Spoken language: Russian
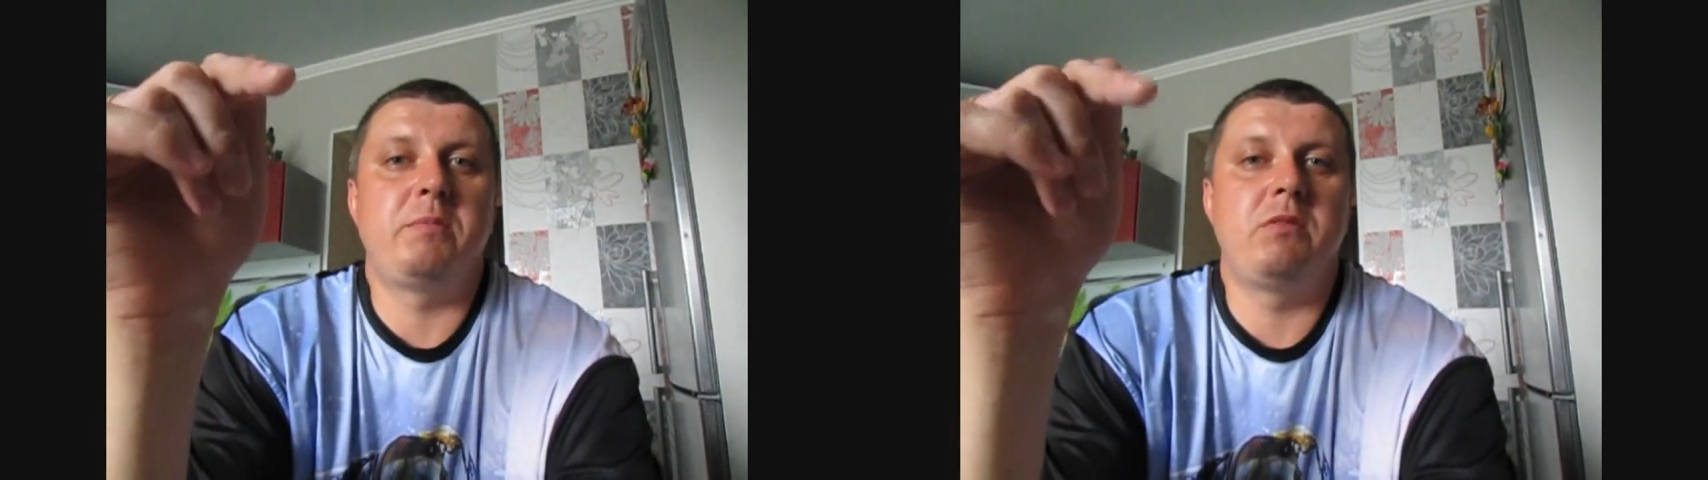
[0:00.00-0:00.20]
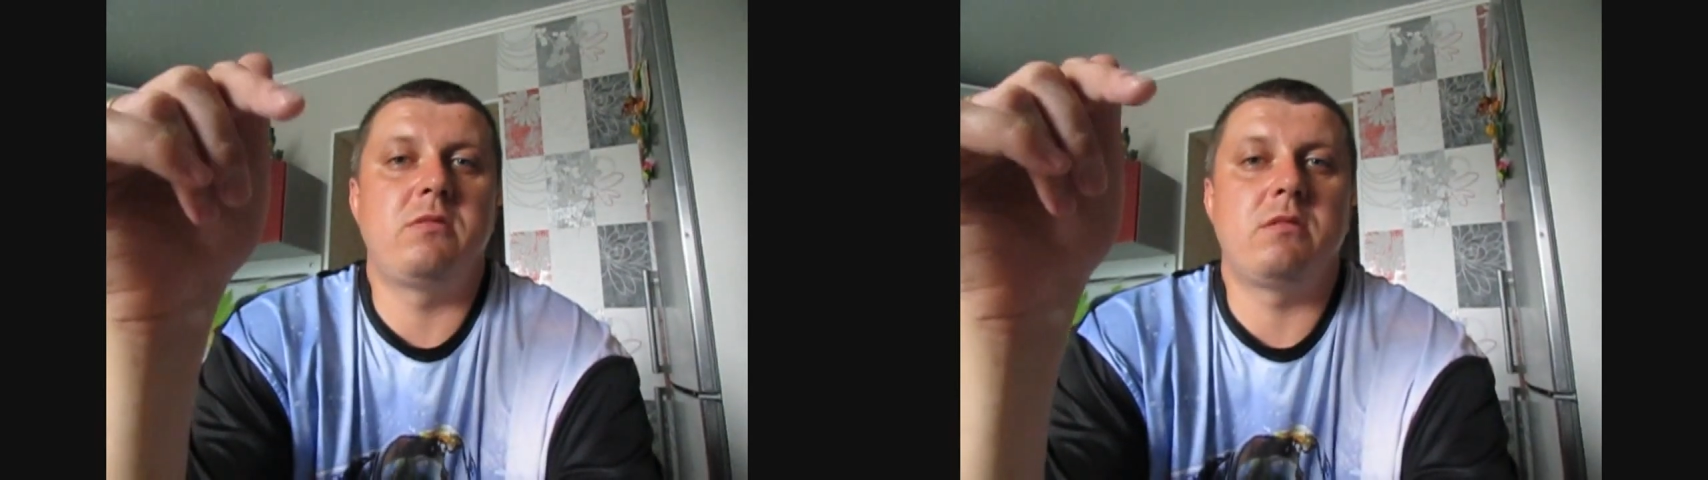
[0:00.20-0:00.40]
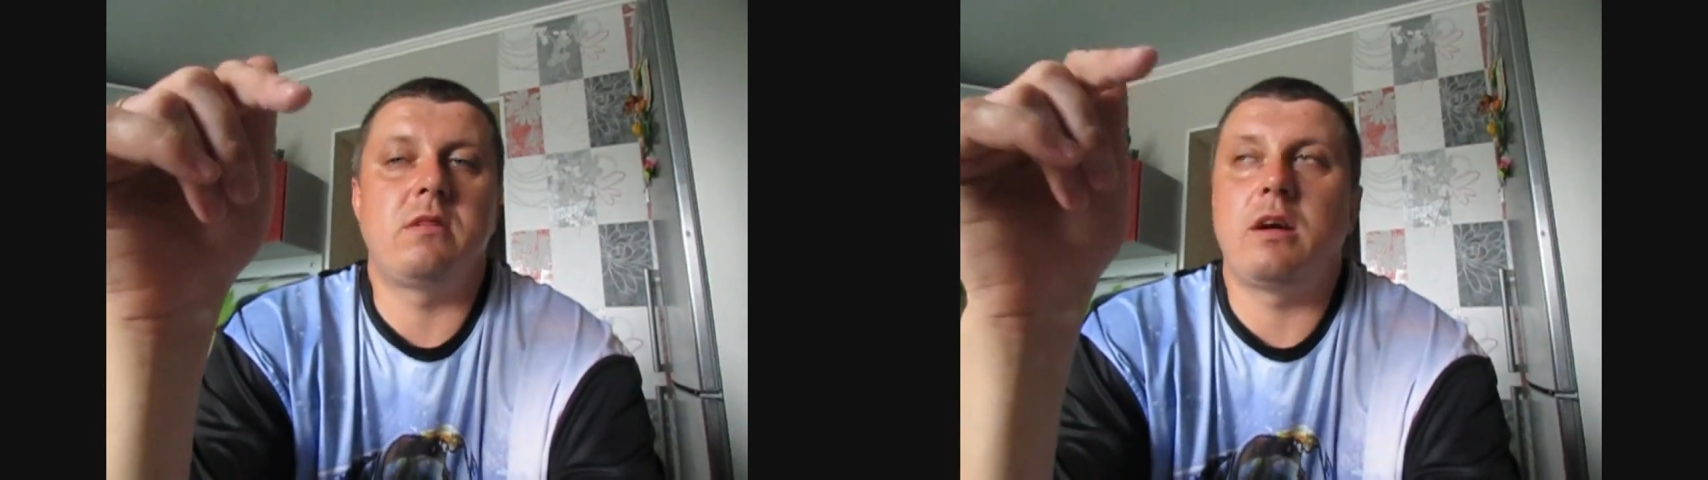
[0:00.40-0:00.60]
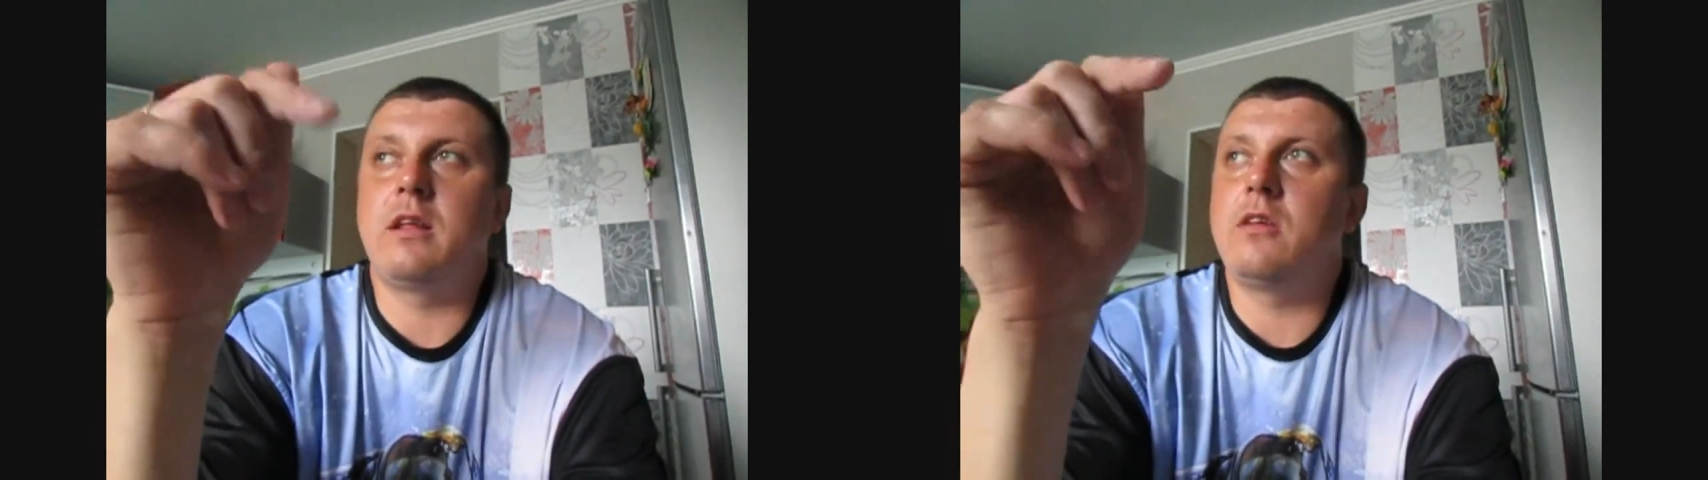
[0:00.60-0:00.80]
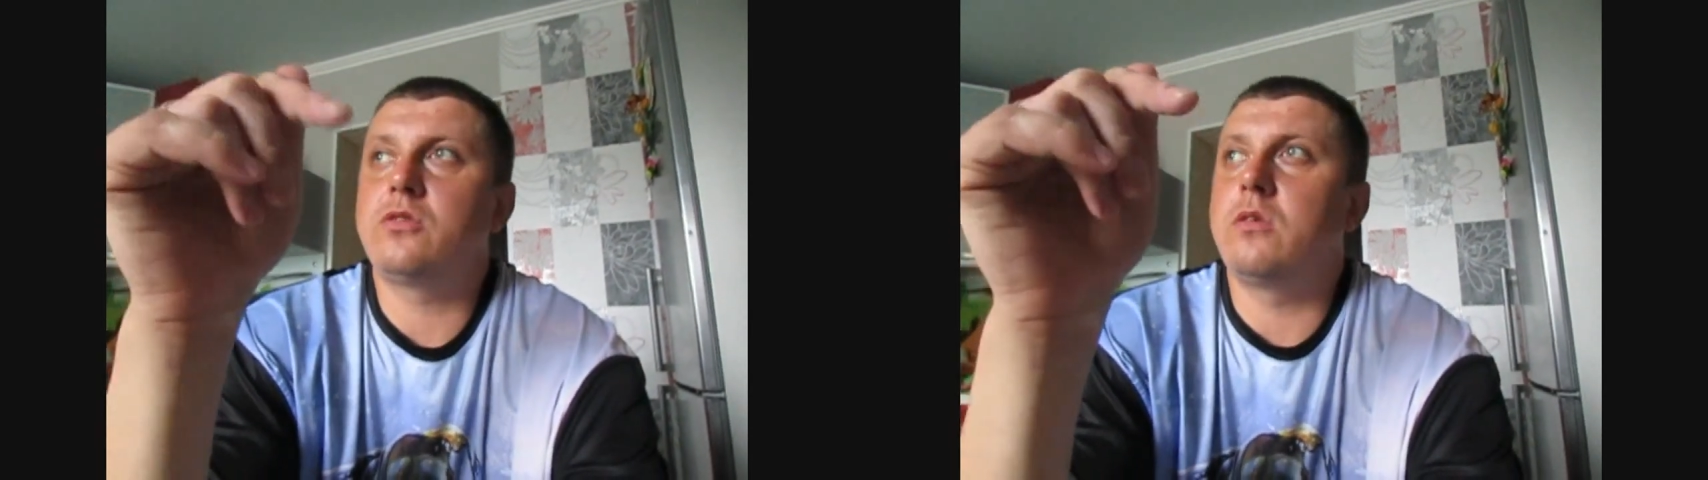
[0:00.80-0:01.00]
подписывайтесь на
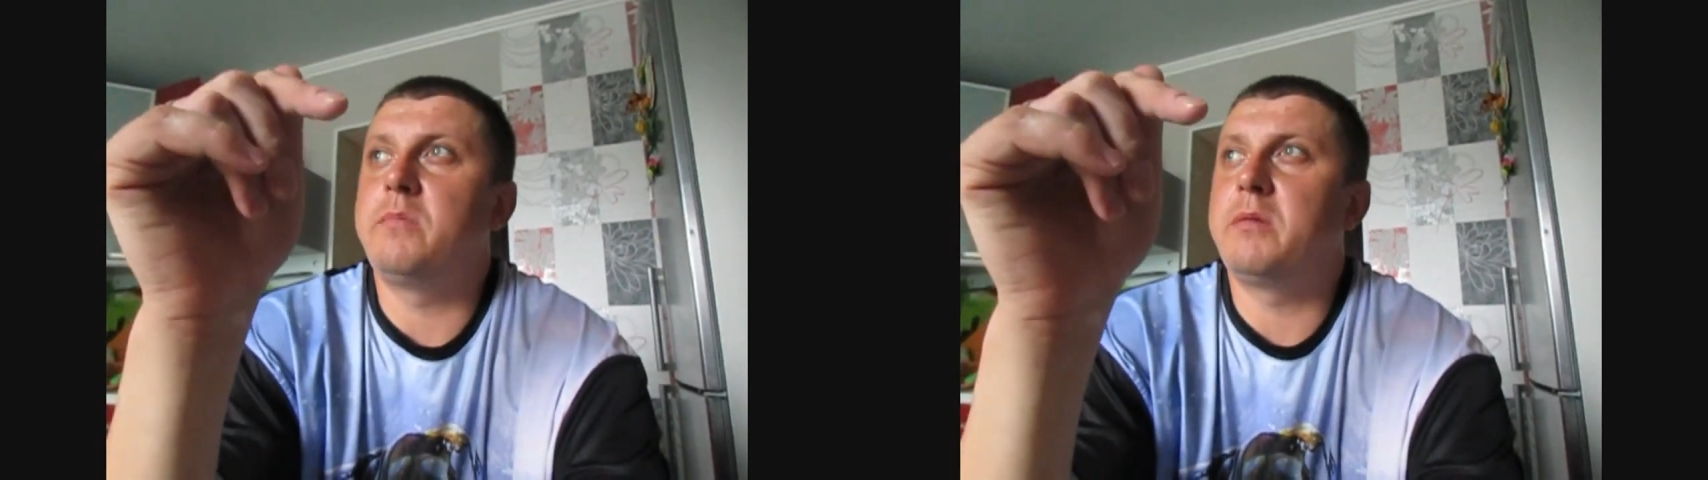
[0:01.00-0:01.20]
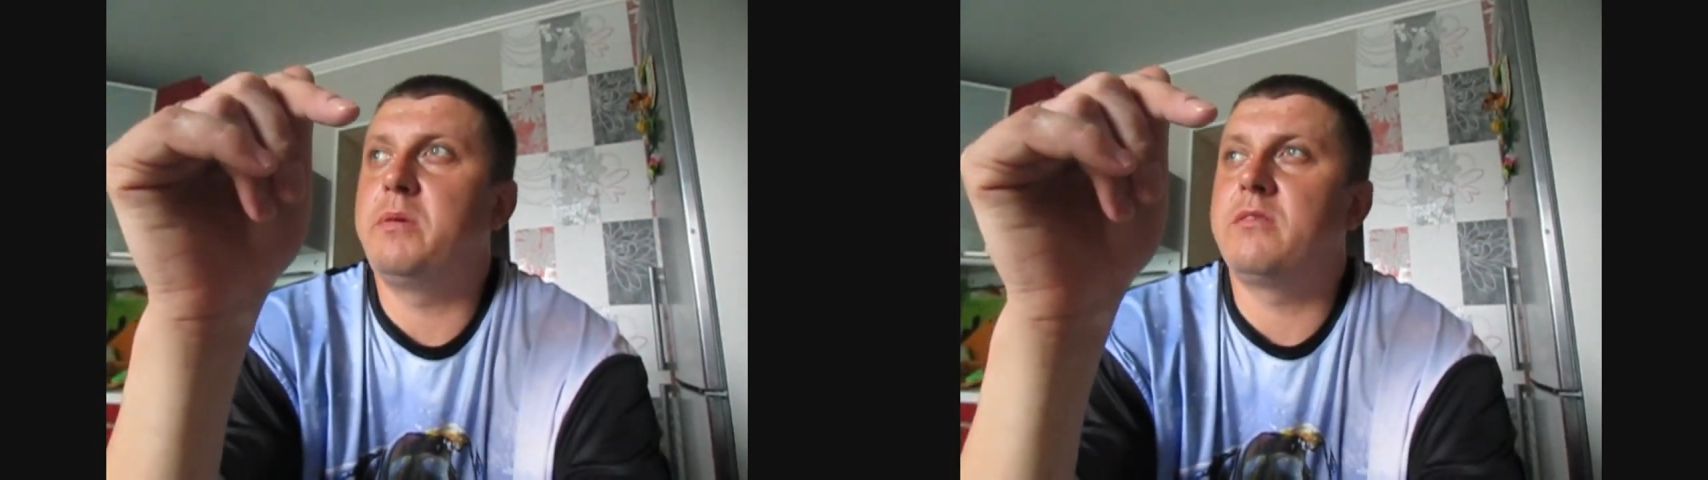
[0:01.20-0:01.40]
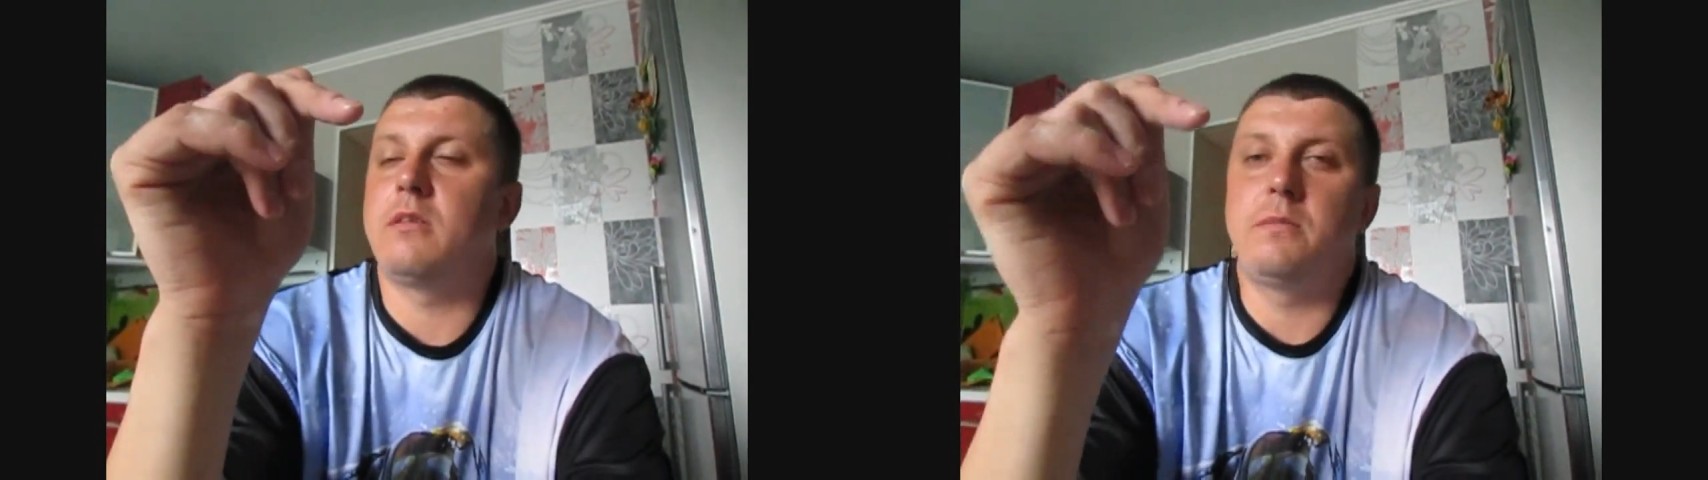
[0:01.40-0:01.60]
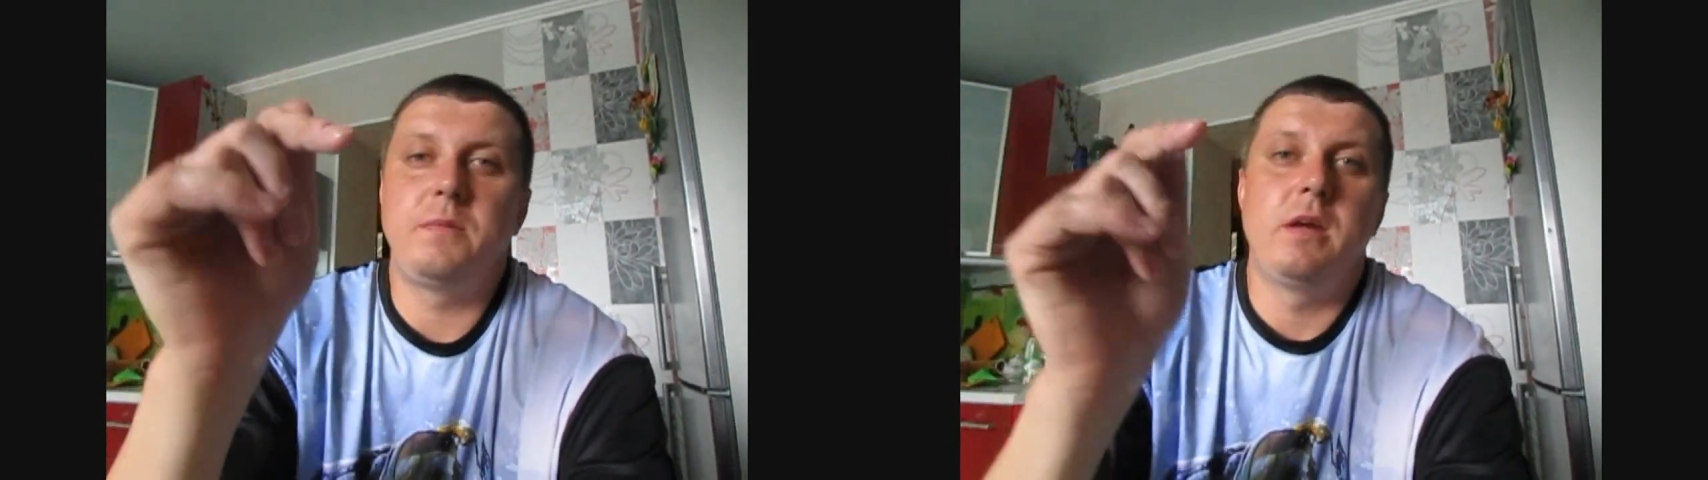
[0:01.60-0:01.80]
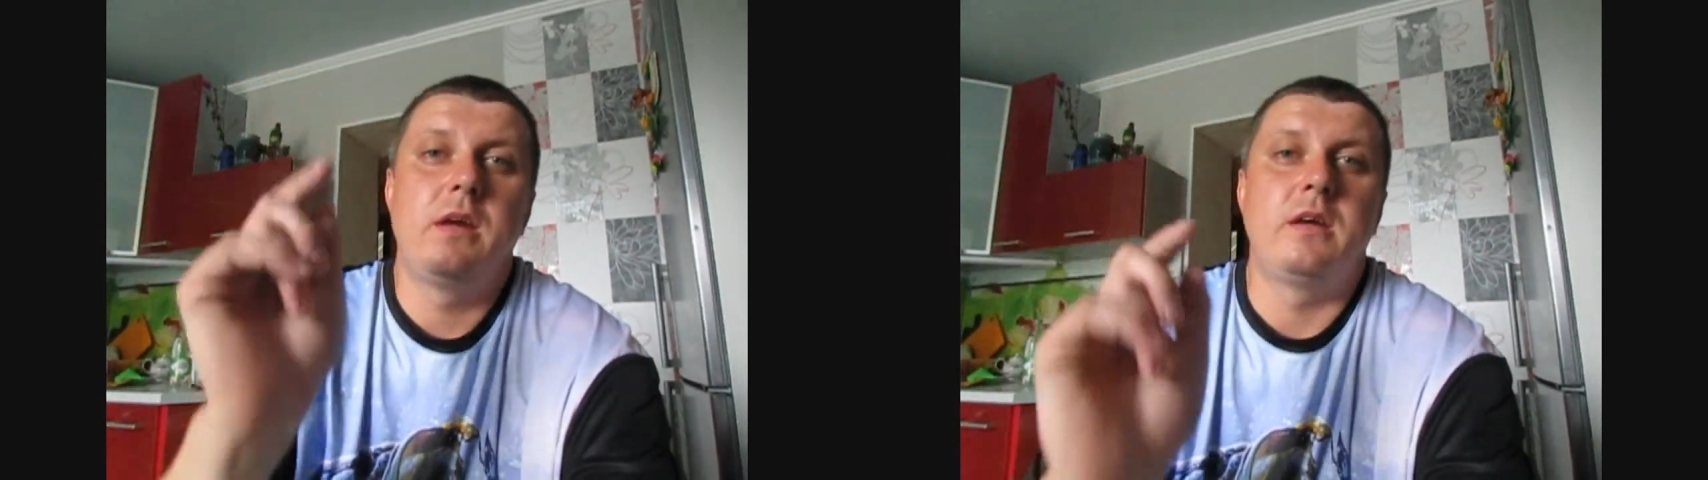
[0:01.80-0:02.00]
канал, кто не подписан